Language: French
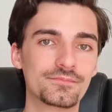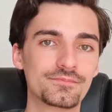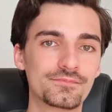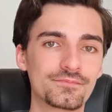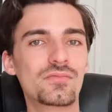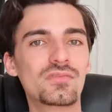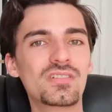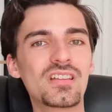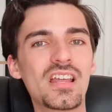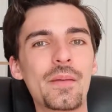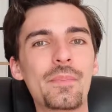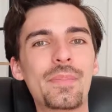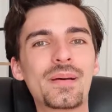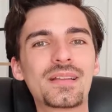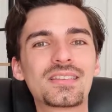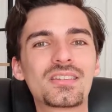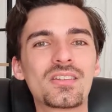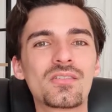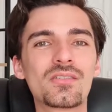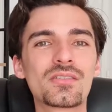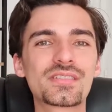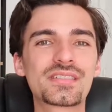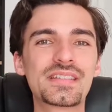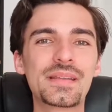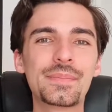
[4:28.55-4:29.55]
Bon, si vous n'avez
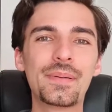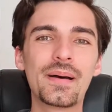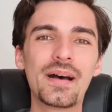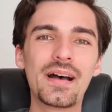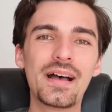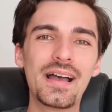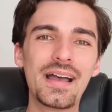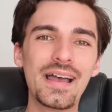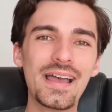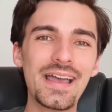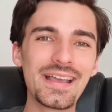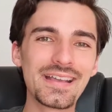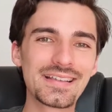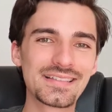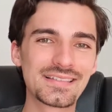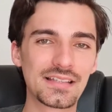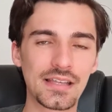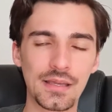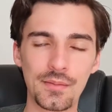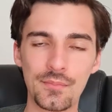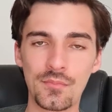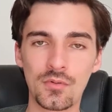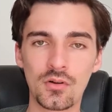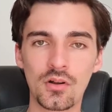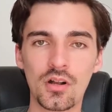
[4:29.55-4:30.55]
pas de temps, ce n'est pas
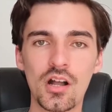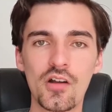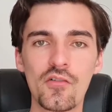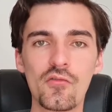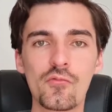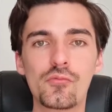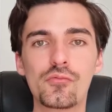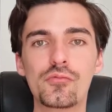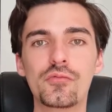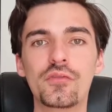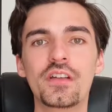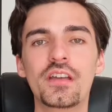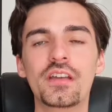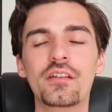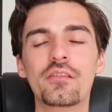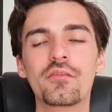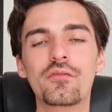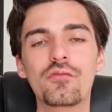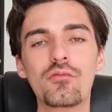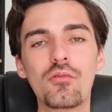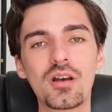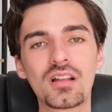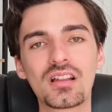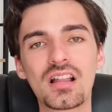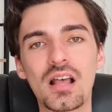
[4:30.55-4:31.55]
extrêmement grave, vous
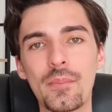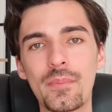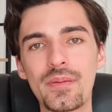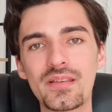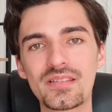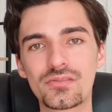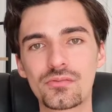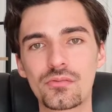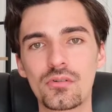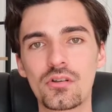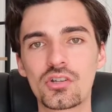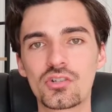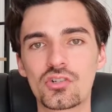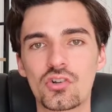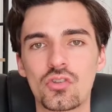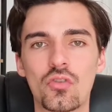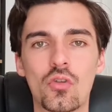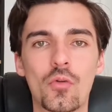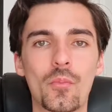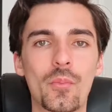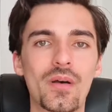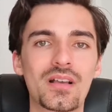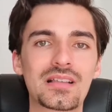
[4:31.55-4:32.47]
pouvez vous rattraper sur l'argent.